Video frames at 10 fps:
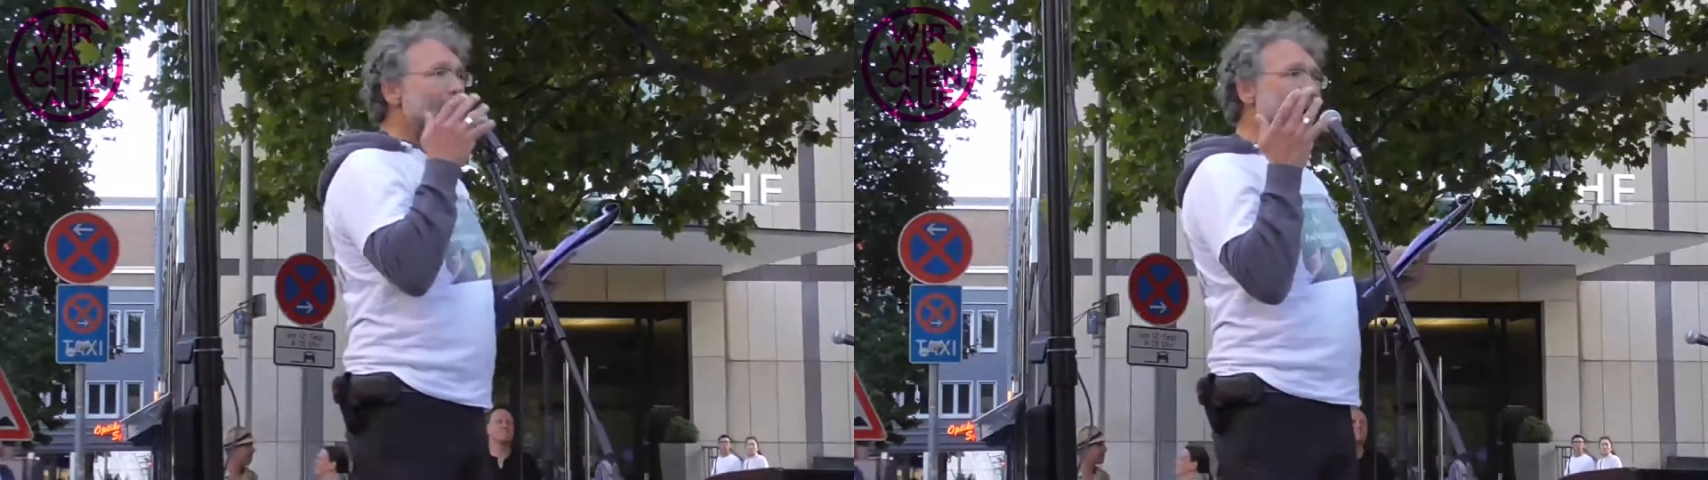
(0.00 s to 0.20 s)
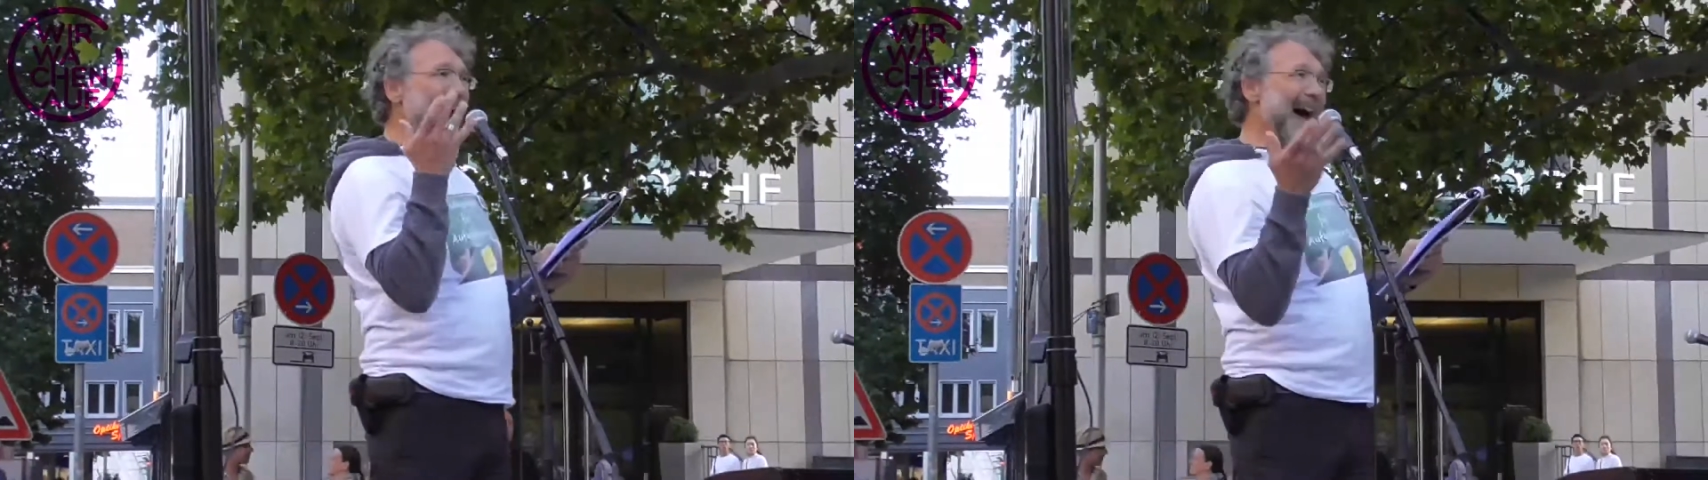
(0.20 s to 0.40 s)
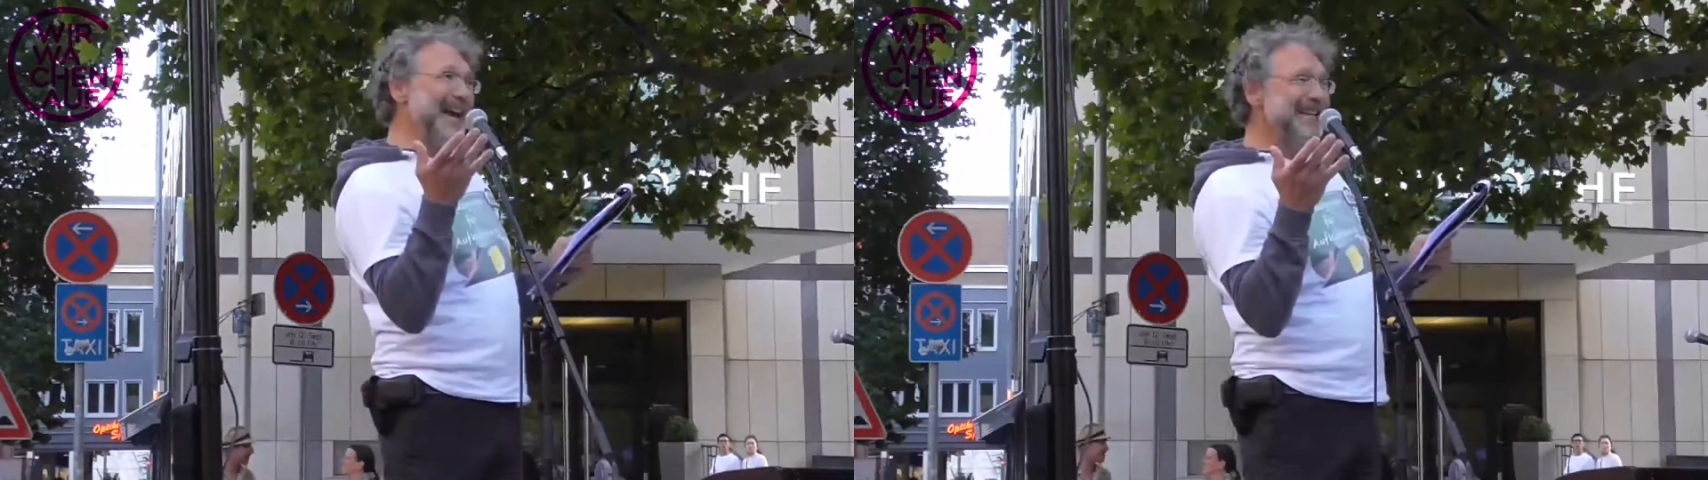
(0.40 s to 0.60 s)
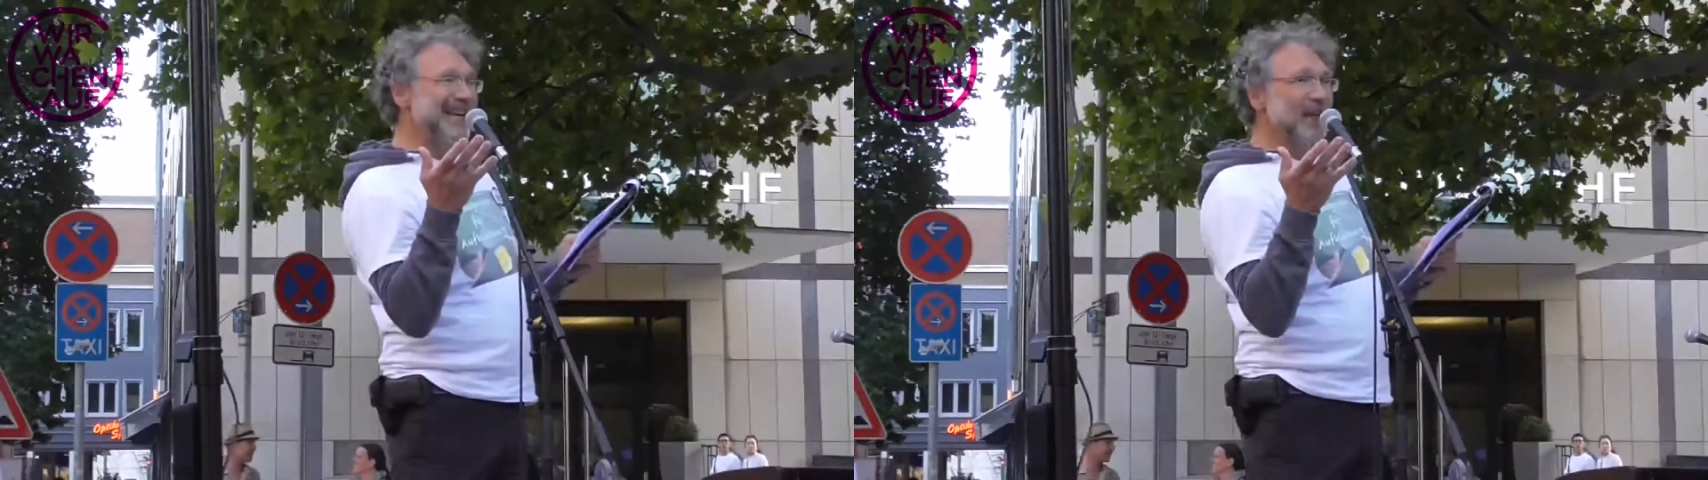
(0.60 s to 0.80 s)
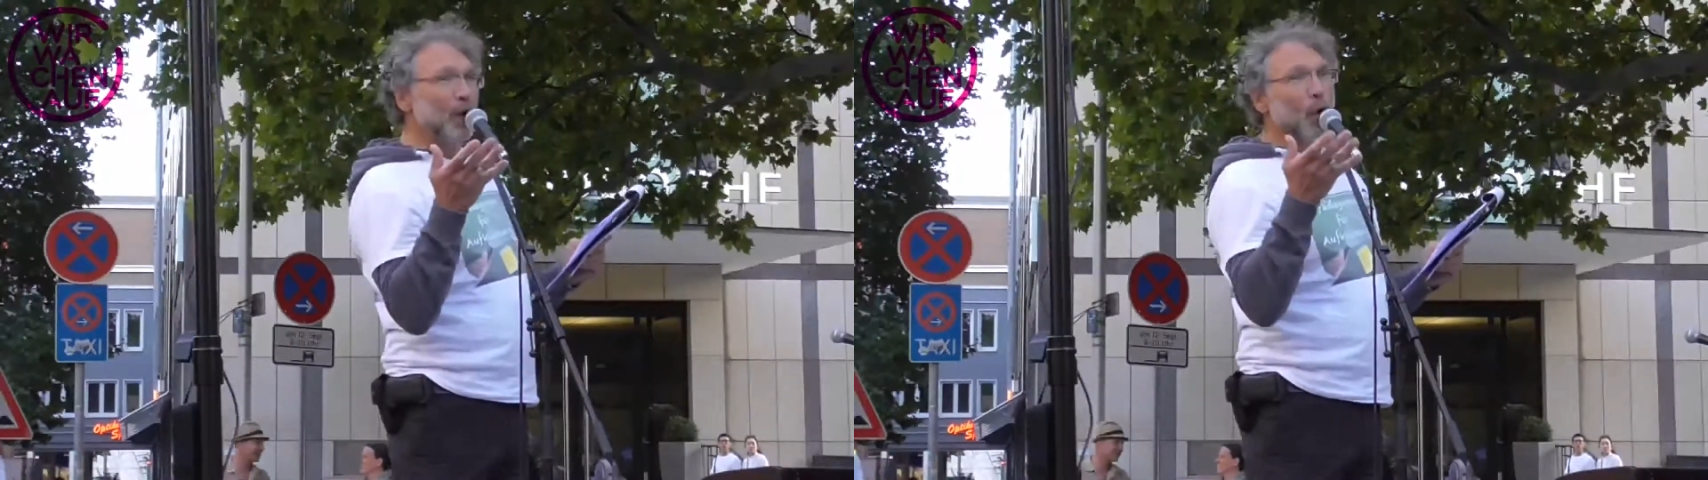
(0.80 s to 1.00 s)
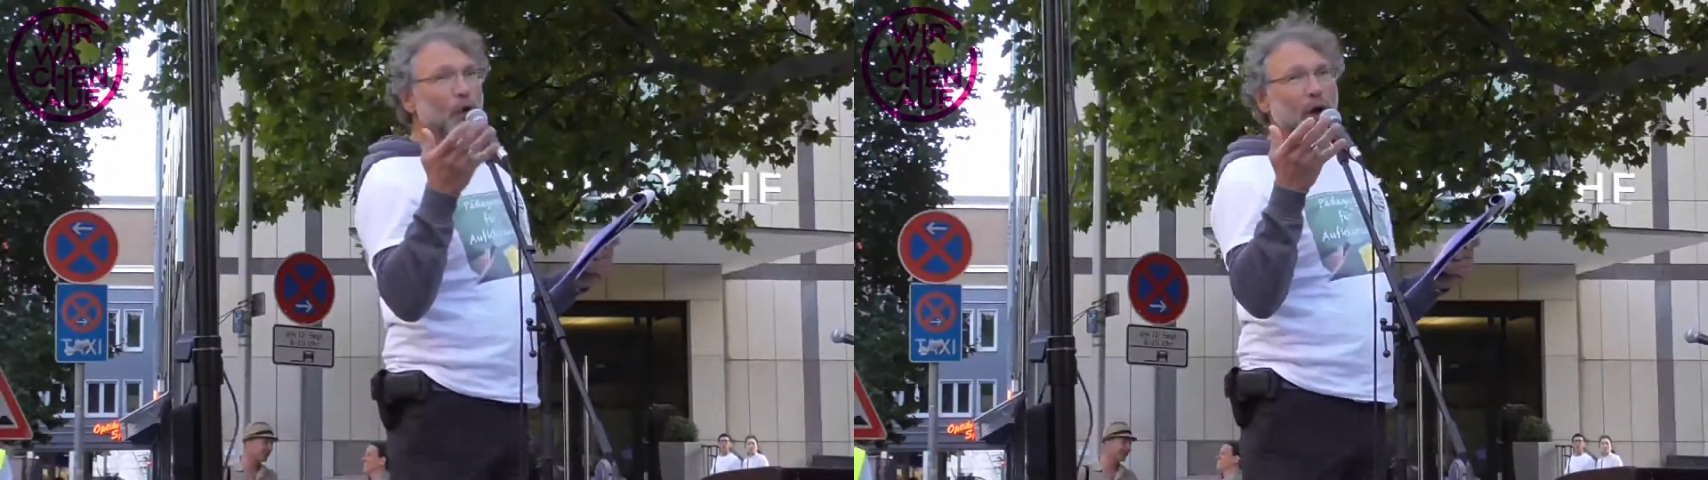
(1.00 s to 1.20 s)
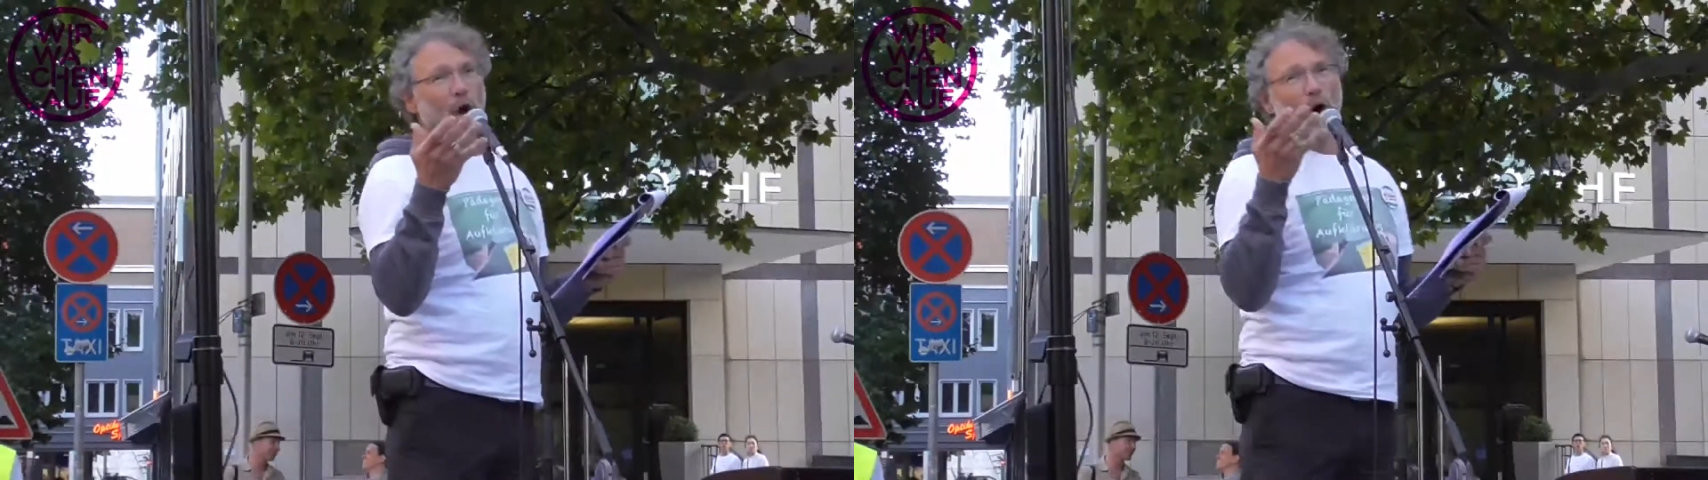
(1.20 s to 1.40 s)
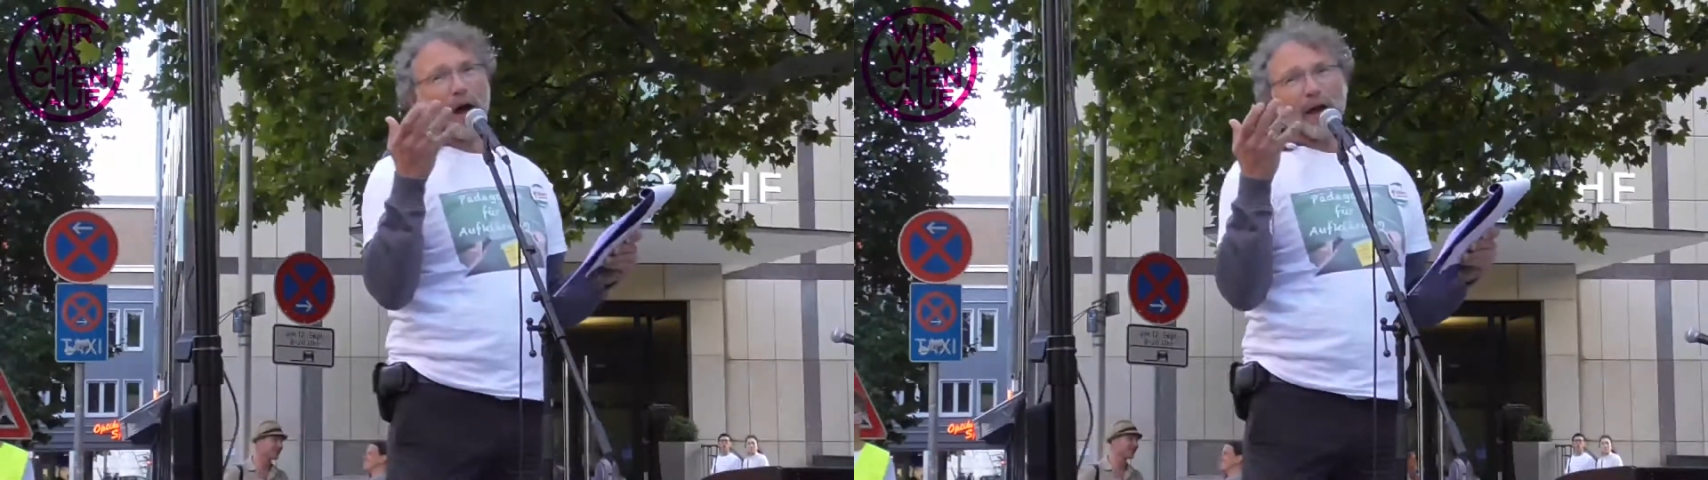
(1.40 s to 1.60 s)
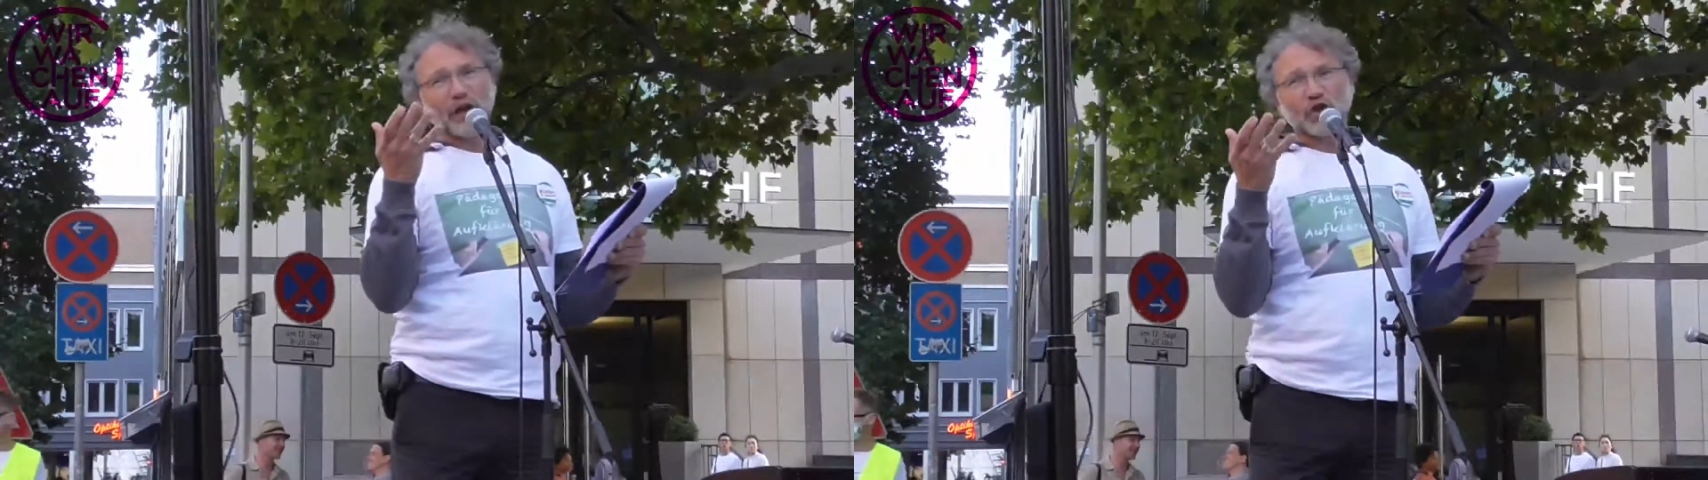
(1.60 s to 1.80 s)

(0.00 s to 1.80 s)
erreichen und auch ein